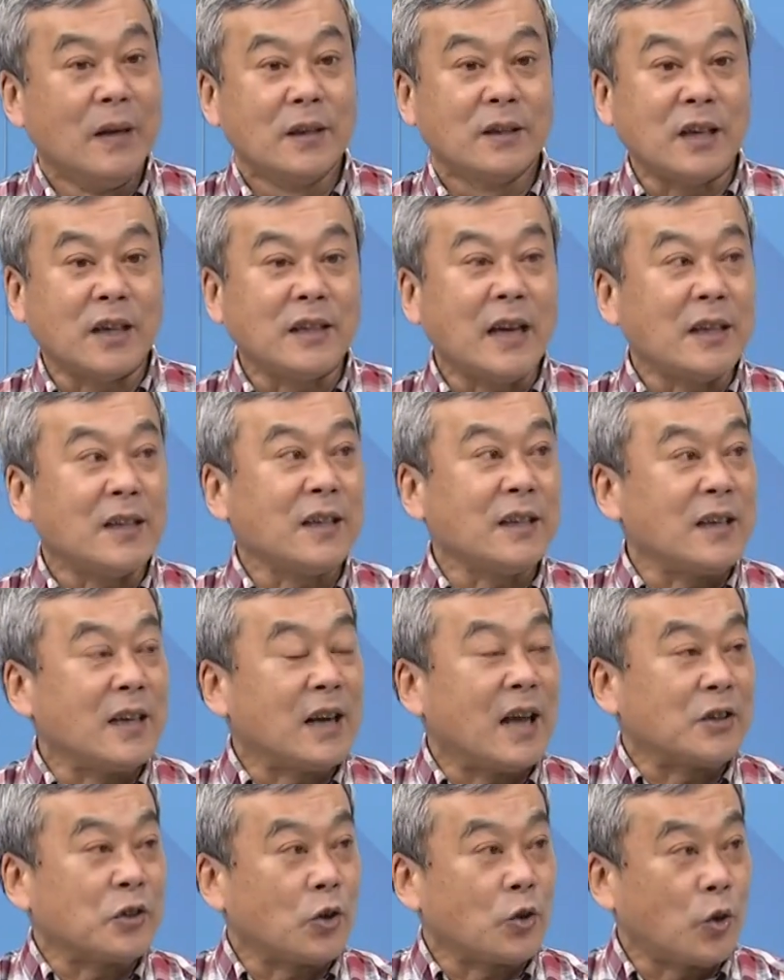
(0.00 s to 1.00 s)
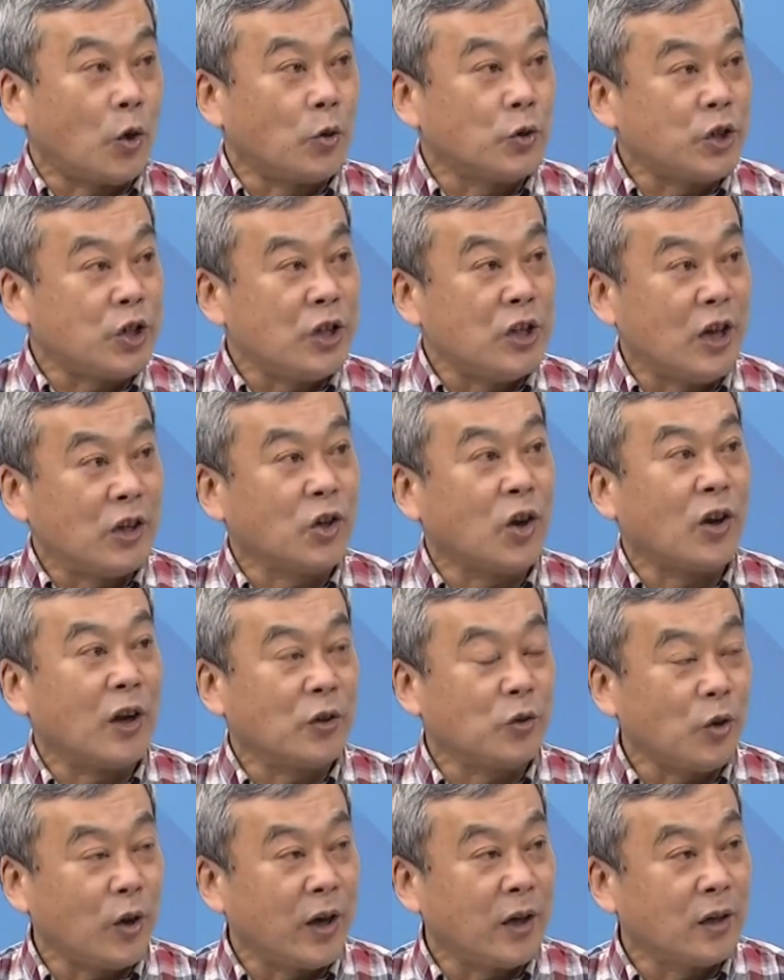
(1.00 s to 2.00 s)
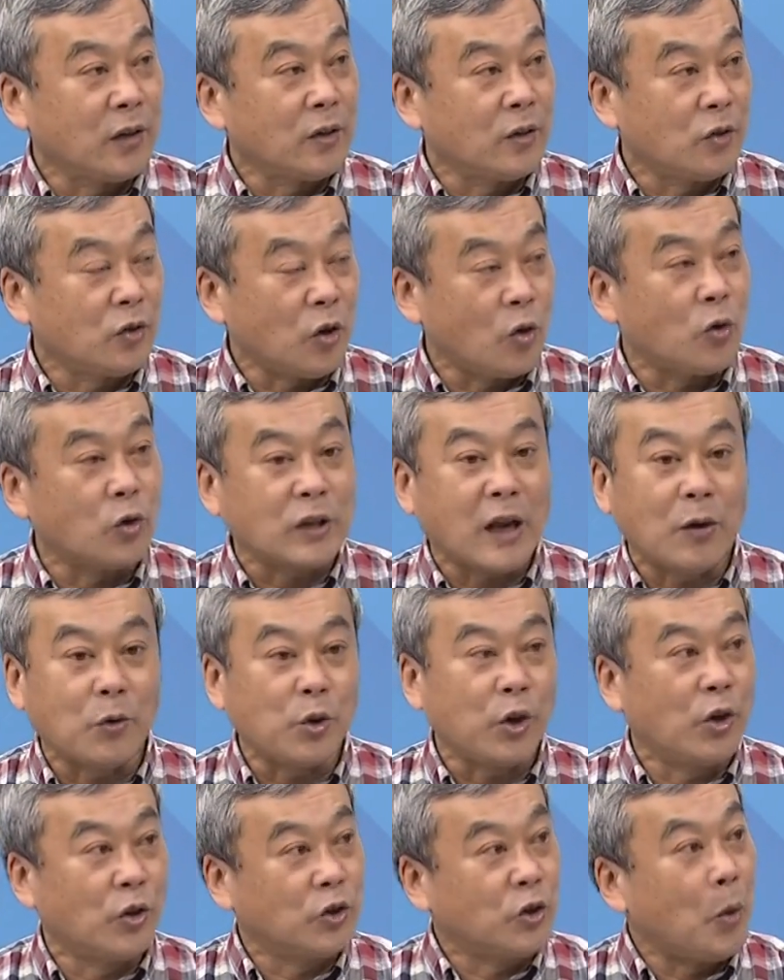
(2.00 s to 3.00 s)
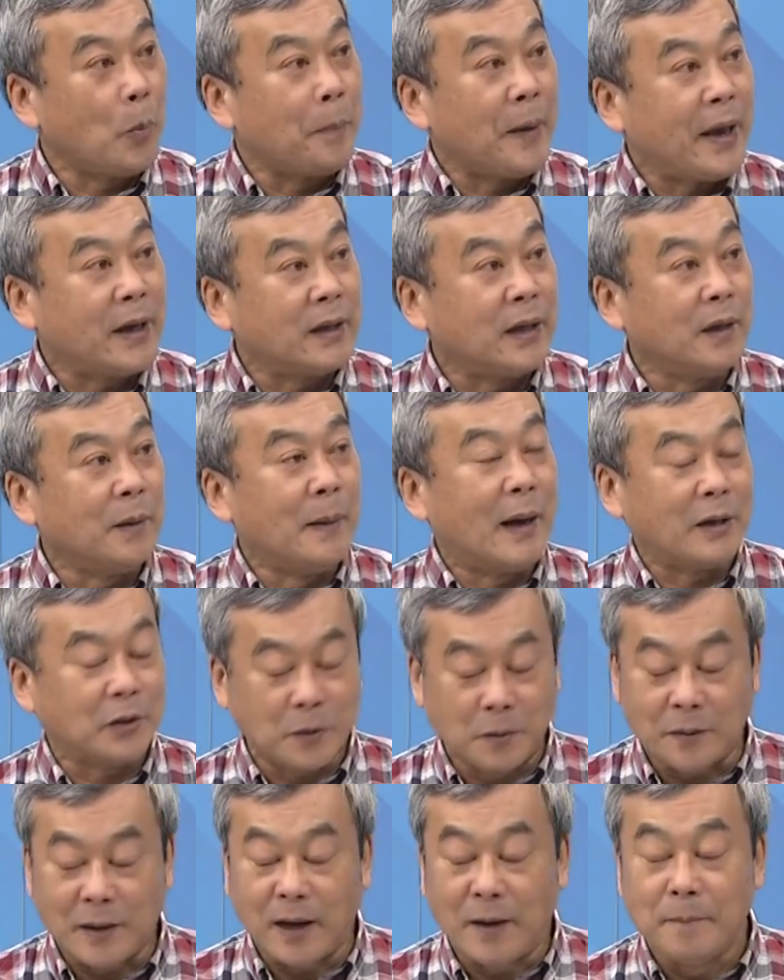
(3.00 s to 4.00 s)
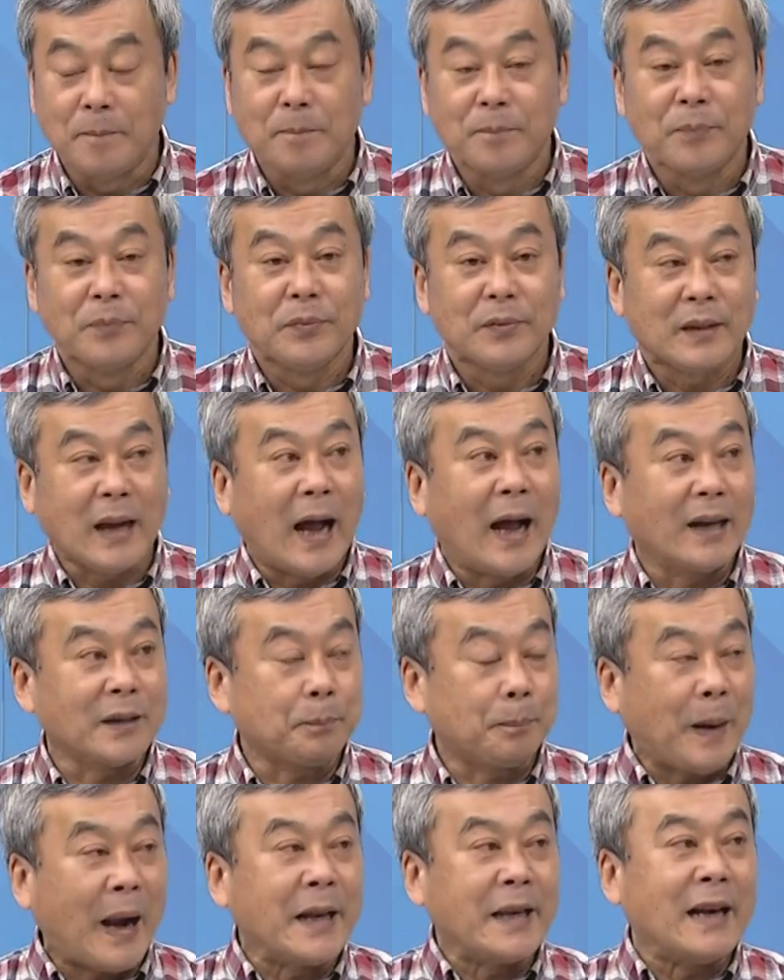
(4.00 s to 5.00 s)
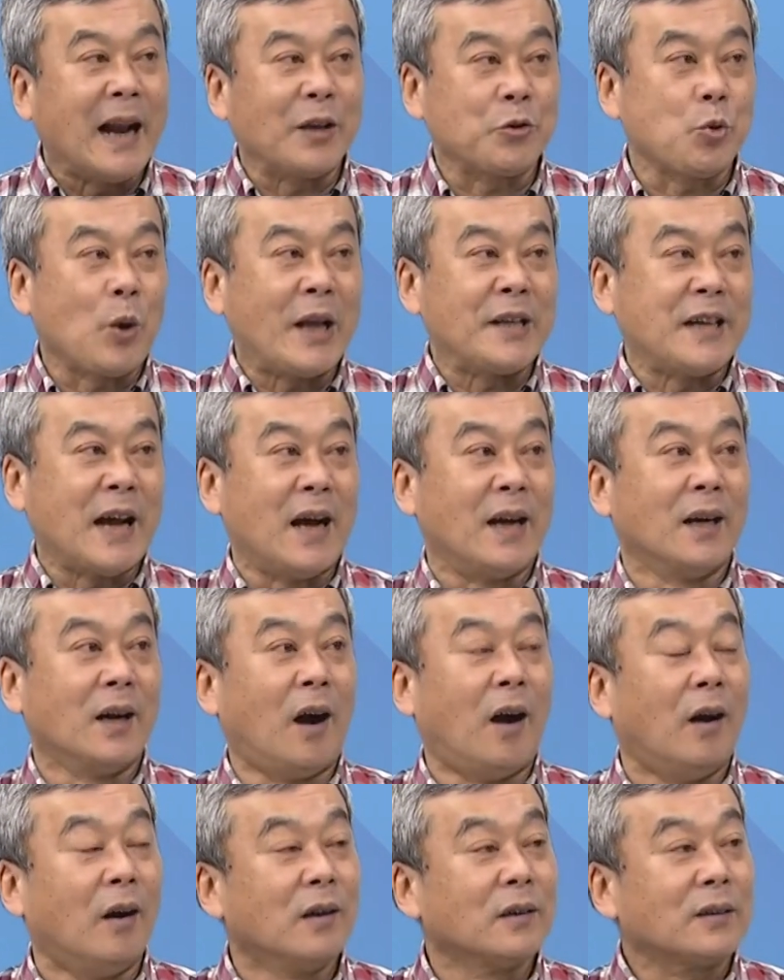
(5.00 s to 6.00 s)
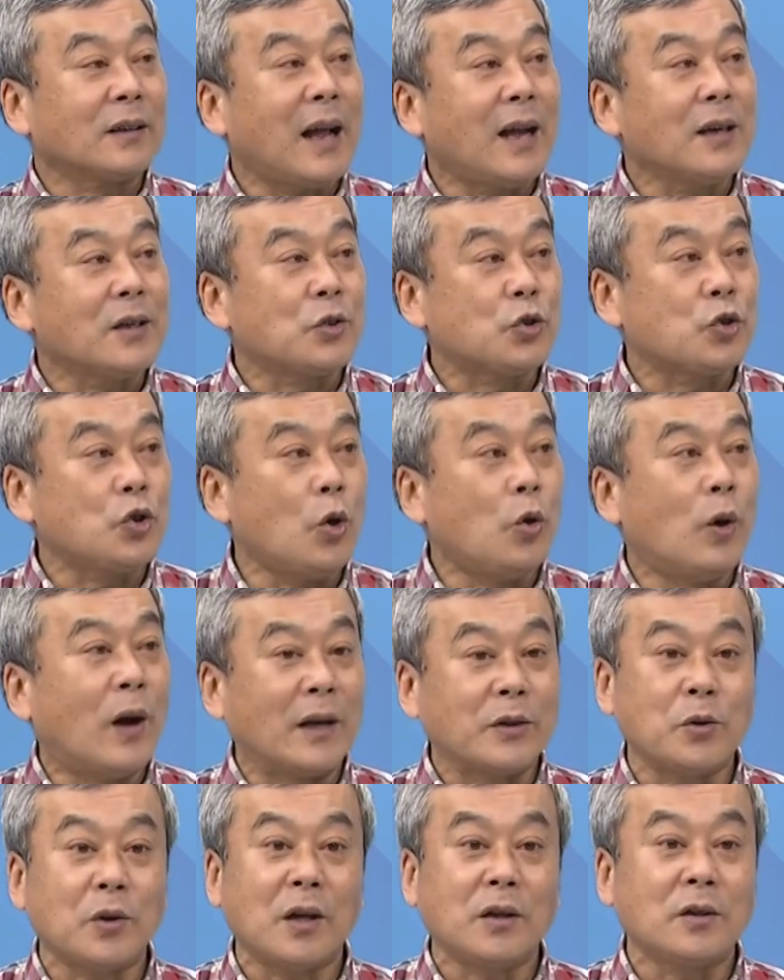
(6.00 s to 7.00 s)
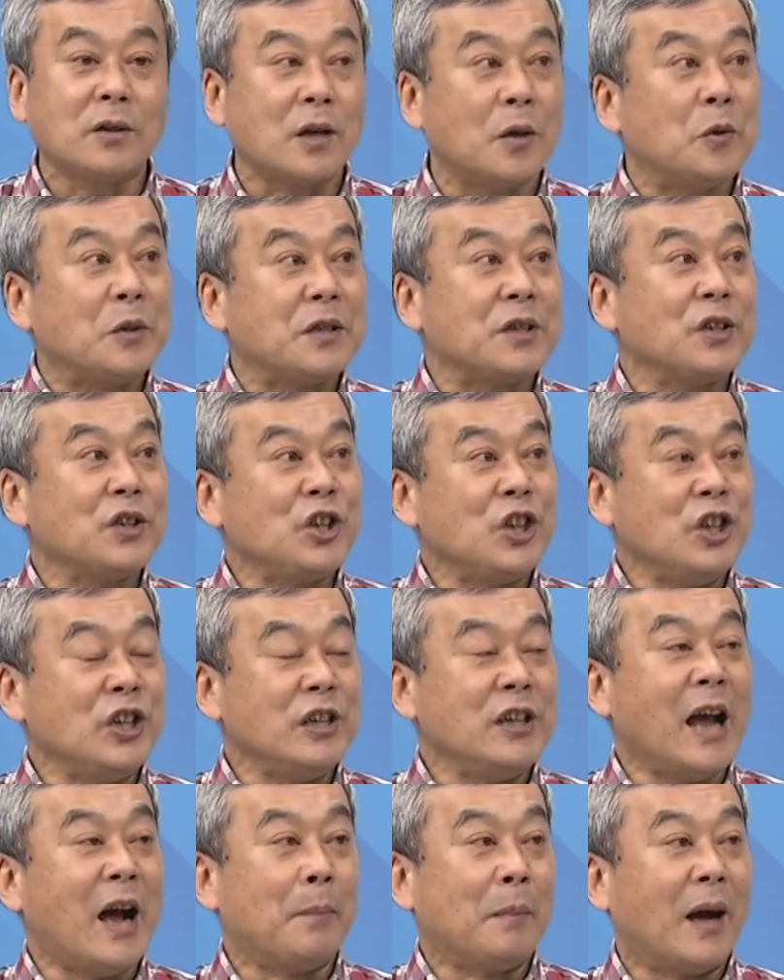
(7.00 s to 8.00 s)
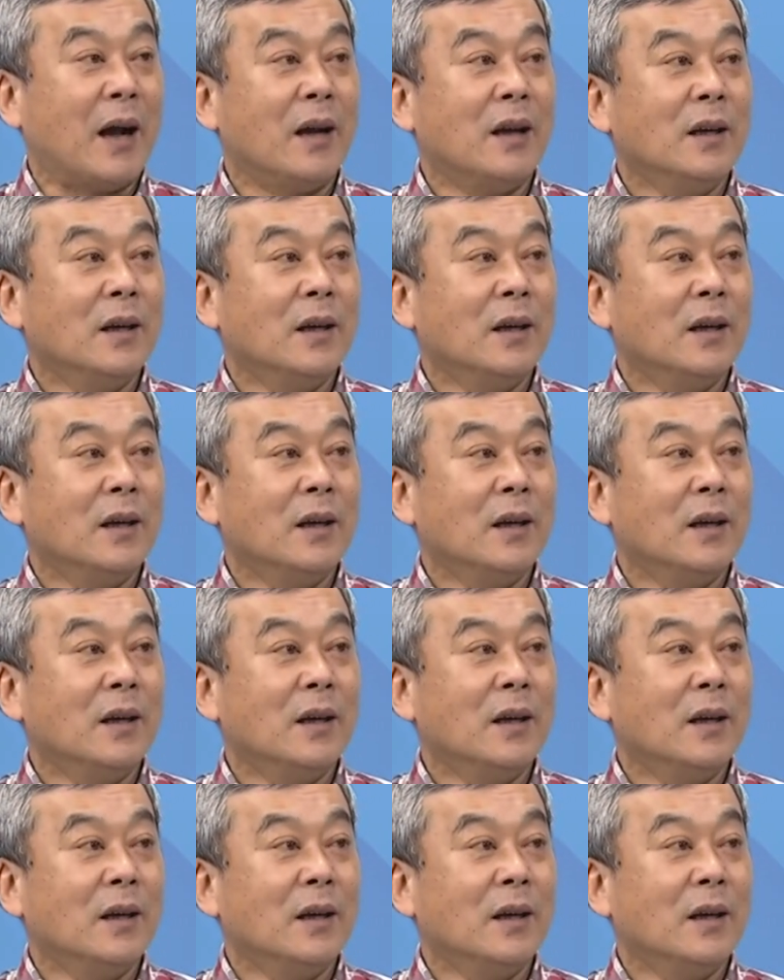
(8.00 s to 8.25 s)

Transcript: 这件事情那时候国际很多人对中国大陆有很多悲歌嘛，对不对？那把你拿出来讲哦，他的做法就跟泽伦斯基一样嘛。